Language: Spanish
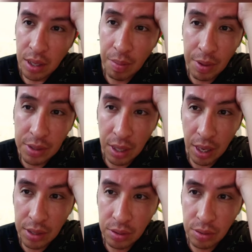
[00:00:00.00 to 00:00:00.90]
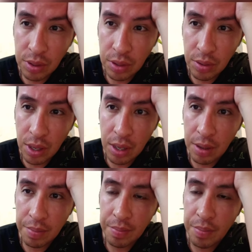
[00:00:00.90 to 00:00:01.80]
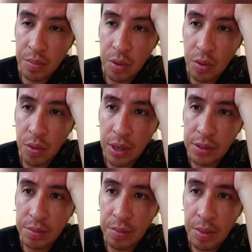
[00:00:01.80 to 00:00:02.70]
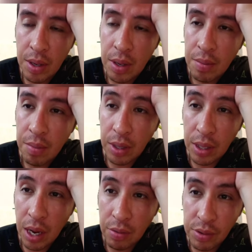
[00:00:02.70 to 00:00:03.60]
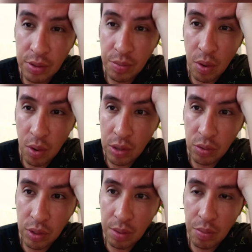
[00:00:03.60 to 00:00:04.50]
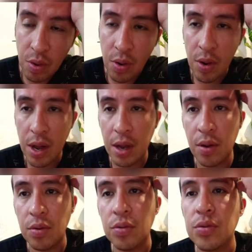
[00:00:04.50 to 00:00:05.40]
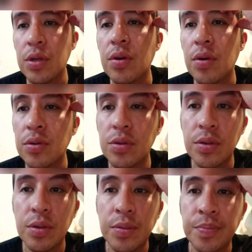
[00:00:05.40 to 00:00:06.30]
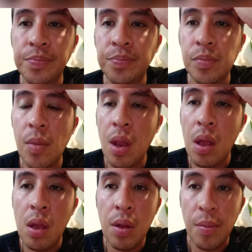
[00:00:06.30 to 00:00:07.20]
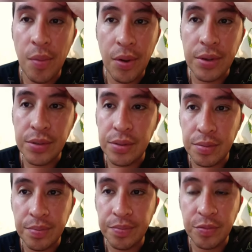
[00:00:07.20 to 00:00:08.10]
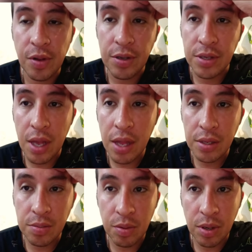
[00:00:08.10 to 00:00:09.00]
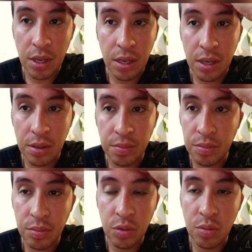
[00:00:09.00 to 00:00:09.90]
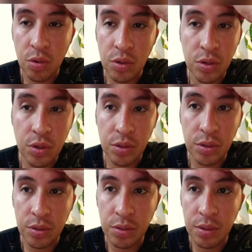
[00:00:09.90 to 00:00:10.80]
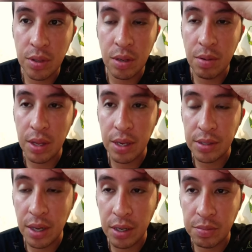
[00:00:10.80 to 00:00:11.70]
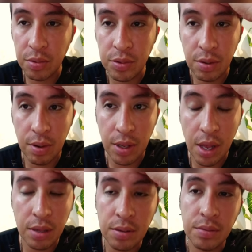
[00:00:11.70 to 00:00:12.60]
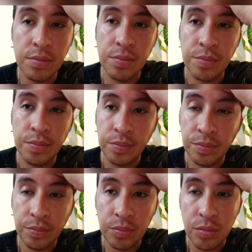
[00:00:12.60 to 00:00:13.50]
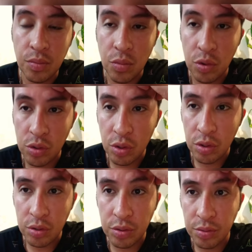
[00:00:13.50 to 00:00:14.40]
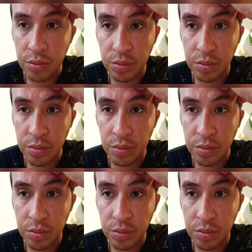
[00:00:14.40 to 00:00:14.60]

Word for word: que pases el gasto, sino que procuras brindar aunque sea un poco de tu tiempo con tus hijos, pues felicidades porque muchos evaden esa responsabilidad. Muchos